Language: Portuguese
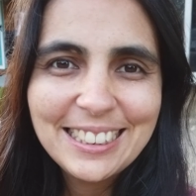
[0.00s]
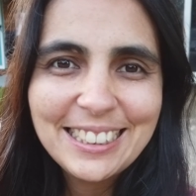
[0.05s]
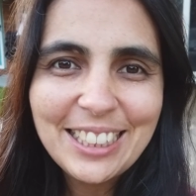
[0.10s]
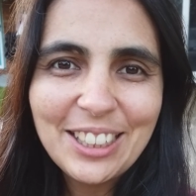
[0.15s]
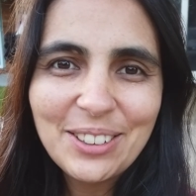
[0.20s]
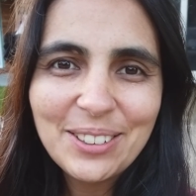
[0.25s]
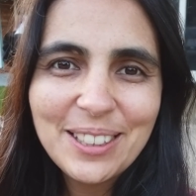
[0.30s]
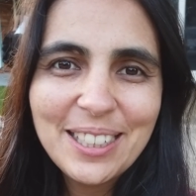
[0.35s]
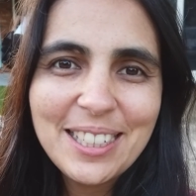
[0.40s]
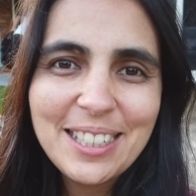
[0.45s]

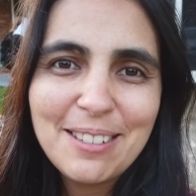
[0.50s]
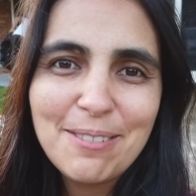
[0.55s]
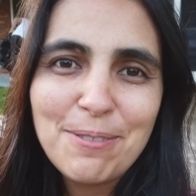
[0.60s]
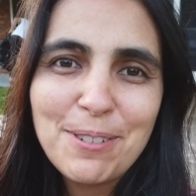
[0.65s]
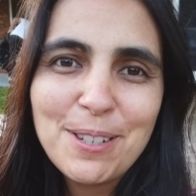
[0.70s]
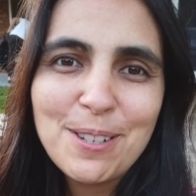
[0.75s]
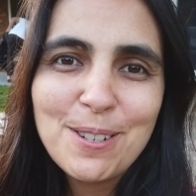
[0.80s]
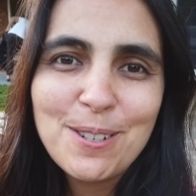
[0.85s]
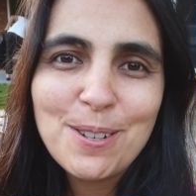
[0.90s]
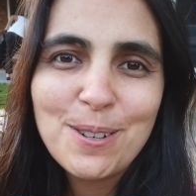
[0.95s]
Então, nesse
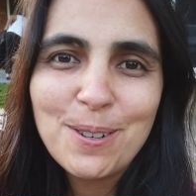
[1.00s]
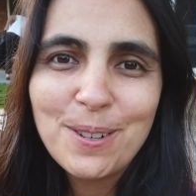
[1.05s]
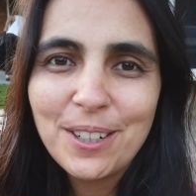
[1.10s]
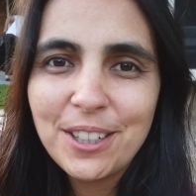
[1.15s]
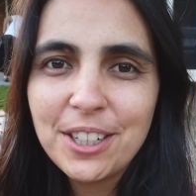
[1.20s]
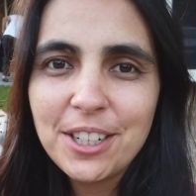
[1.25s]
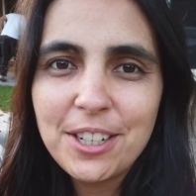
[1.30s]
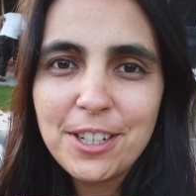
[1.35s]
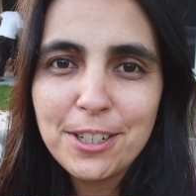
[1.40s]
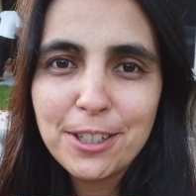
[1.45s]
vídeo de
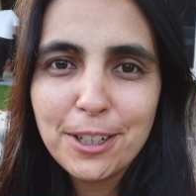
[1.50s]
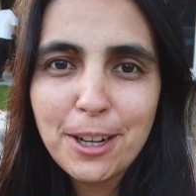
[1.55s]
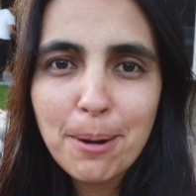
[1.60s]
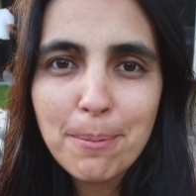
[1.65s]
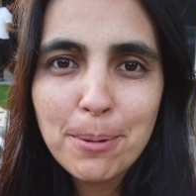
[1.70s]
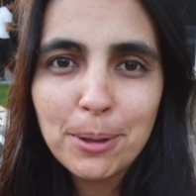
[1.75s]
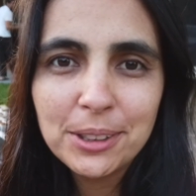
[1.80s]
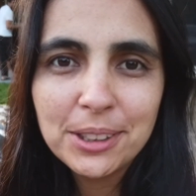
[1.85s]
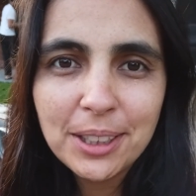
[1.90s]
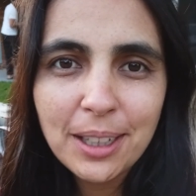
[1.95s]
hoje a gente
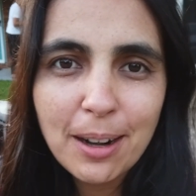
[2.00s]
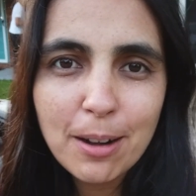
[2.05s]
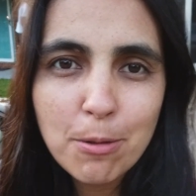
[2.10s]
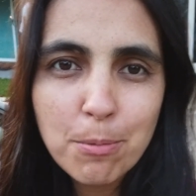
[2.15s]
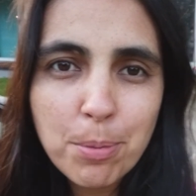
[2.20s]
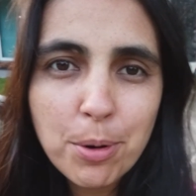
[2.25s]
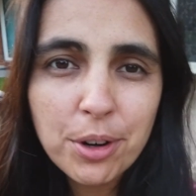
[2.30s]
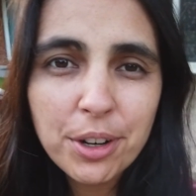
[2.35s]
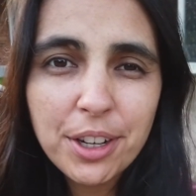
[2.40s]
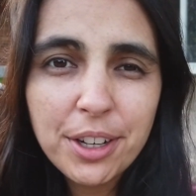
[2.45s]
quer mostrar
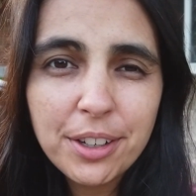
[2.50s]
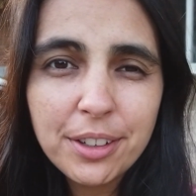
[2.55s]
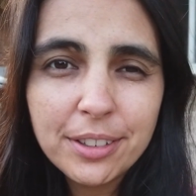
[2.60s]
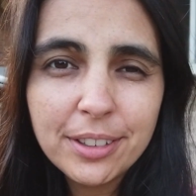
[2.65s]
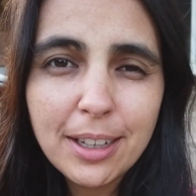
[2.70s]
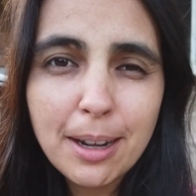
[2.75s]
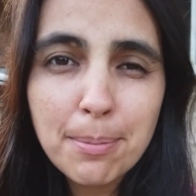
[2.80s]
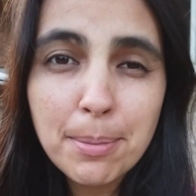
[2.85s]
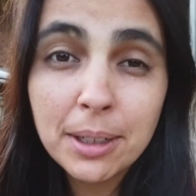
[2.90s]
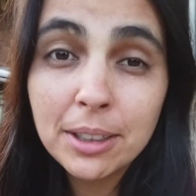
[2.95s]
um
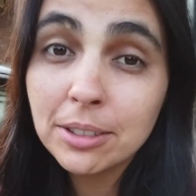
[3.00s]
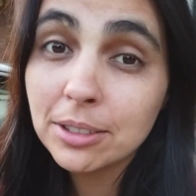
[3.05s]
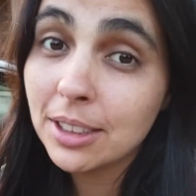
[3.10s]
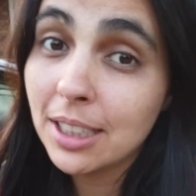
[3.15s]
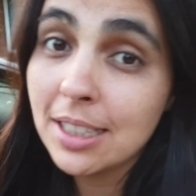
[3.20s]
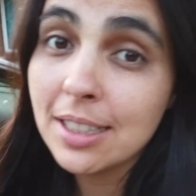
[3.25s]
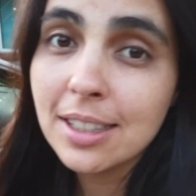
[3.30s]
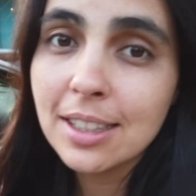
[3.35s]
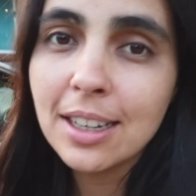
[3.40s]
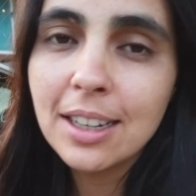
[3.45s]
pouquinho da
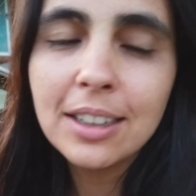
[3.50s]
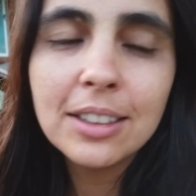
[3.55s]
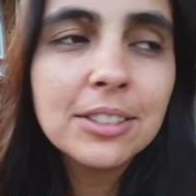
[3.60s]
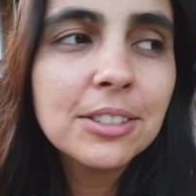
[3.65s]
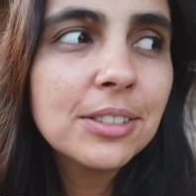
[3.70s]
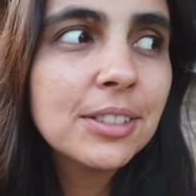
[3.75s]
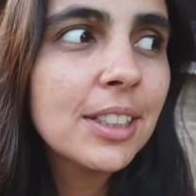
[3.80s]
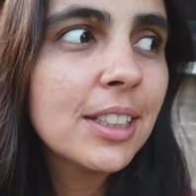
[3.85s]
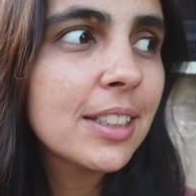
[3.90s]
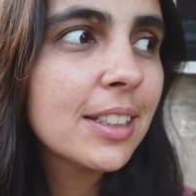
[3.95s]

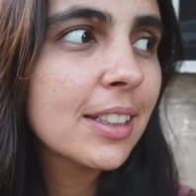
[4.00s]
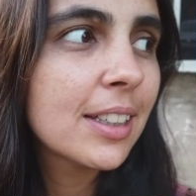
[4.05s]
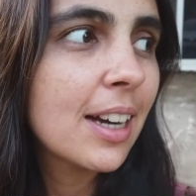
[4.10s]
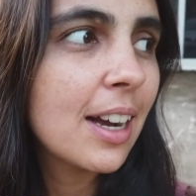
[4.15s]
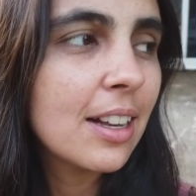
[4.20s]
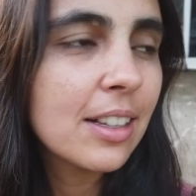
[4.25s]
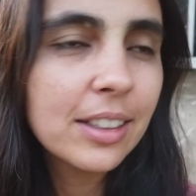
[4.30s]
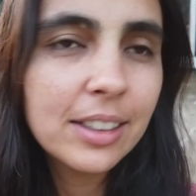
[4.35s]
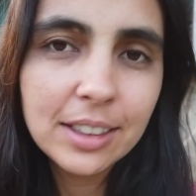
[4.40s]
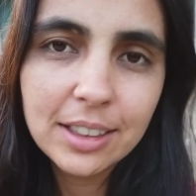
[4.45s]
manutenção, nesse
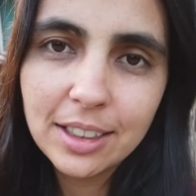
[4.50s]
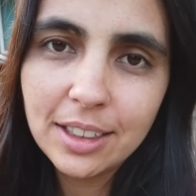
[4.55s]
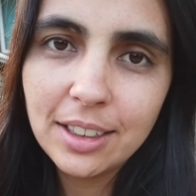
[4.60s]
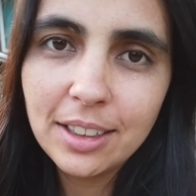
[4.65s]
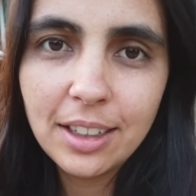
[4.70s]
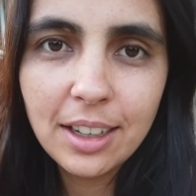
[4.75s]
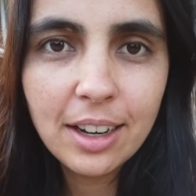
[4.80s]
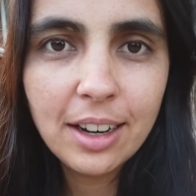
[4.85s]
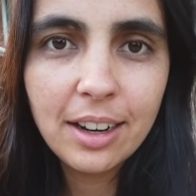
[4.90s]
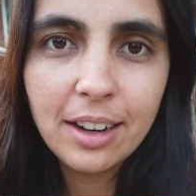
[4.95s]
caso
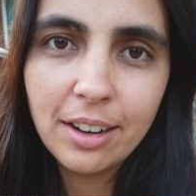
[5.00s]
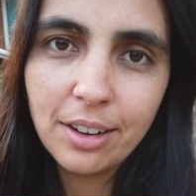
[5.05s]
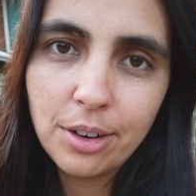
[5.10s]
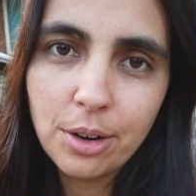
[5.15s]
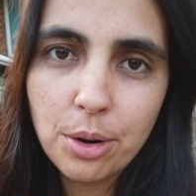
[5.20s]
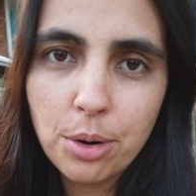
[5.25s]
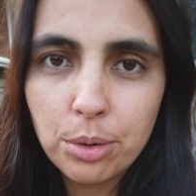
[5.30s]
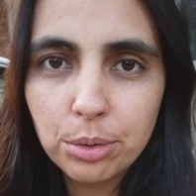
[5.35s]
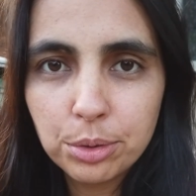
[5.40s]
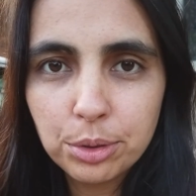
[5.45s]
aqui é
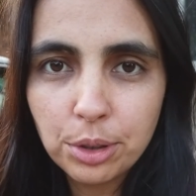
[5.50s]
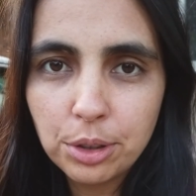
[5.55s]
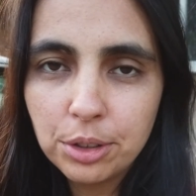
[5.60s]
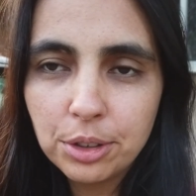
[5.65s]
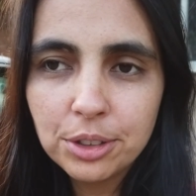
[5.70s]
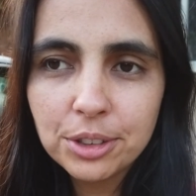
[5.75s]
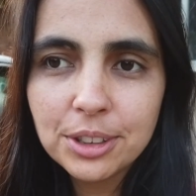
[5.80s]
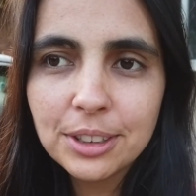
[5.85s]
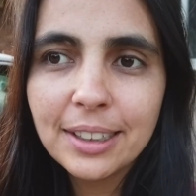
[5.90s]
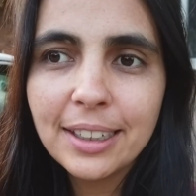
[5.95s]

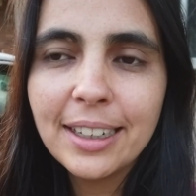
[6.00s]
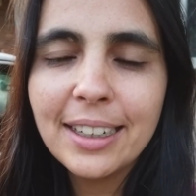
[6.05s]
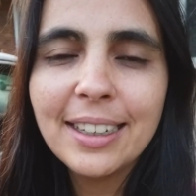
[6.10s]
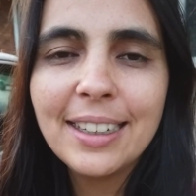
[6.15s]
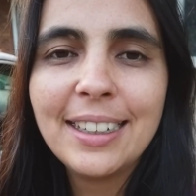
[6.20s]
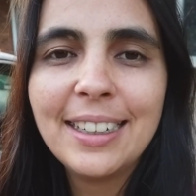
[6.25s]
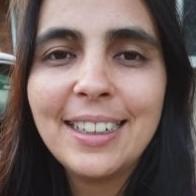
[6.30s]
outono, né?